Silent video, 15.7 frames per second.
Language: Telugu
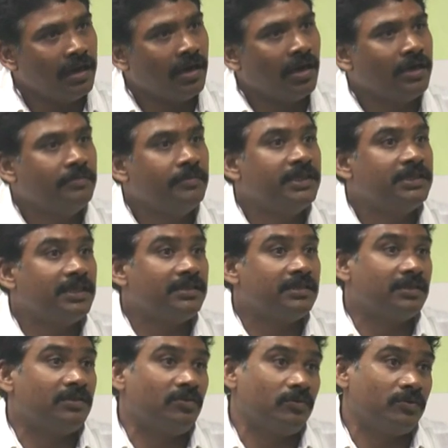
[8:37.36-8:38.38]
ఆయన అడ్మిట్
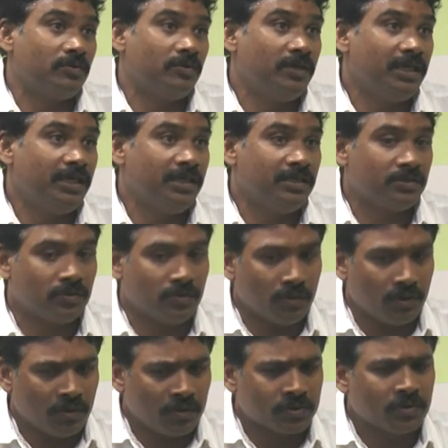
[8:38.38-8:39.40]
చేశాడు ఒక ట్వంటీ డేస్
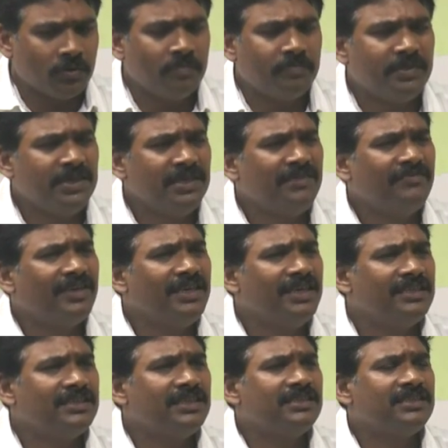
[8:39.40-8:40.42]
కొలనోస్కోపీ
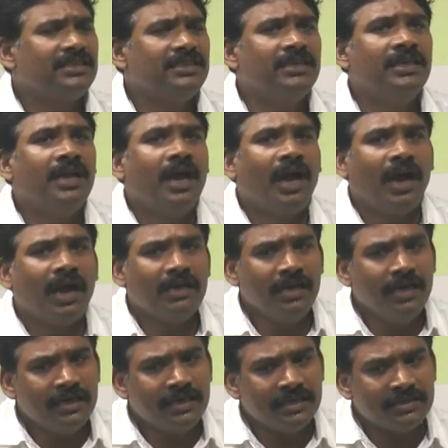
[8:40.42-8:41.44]
ఇవన్నీ చేసి
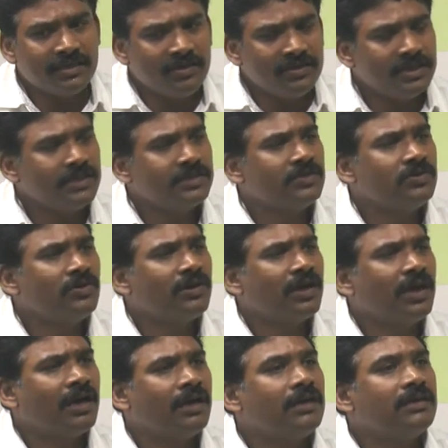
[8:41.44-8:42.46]
అన్ని టెస్టులు చేసి
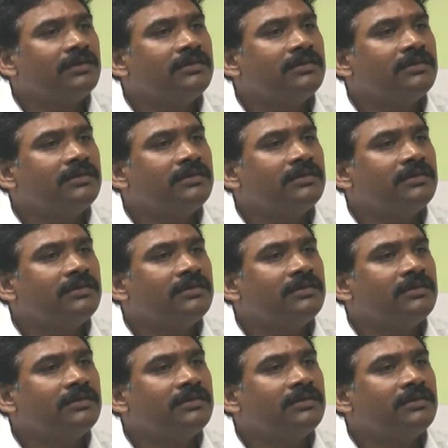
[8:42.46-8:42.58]
కూడా